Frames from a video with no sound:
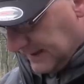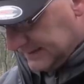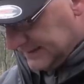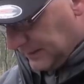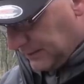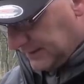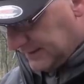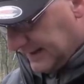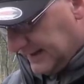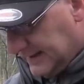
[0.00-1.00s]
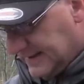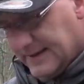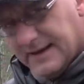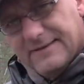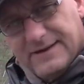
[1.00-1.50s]
hat sich auch gezeigt,
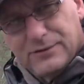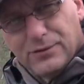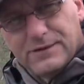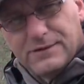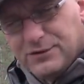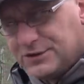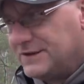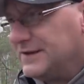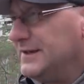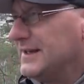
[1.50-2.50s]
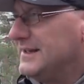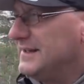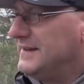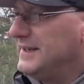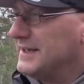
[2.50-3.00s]
wenn große Fische sind, die
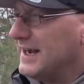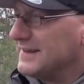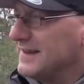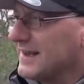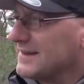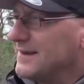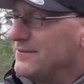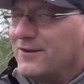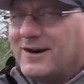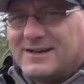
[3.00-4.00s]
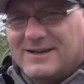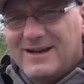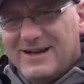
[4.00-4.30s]
ziehen ganz langsam voran.